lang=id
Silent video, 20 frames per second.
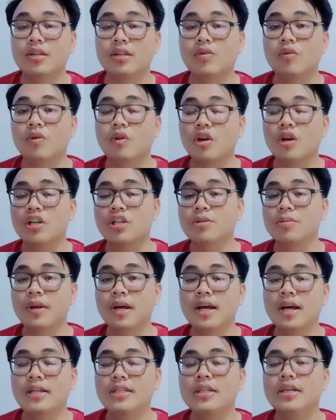atau Polar
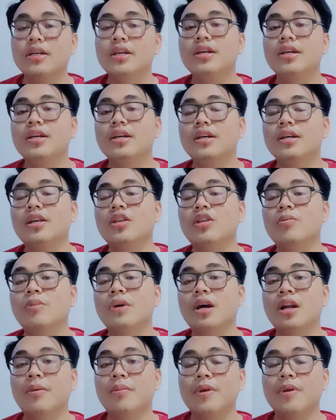11 itu
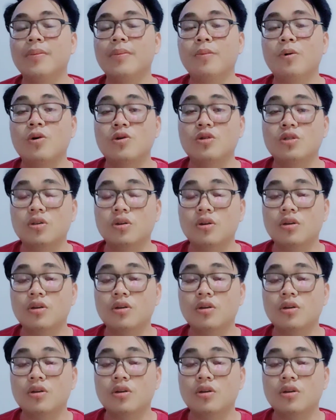mengalami power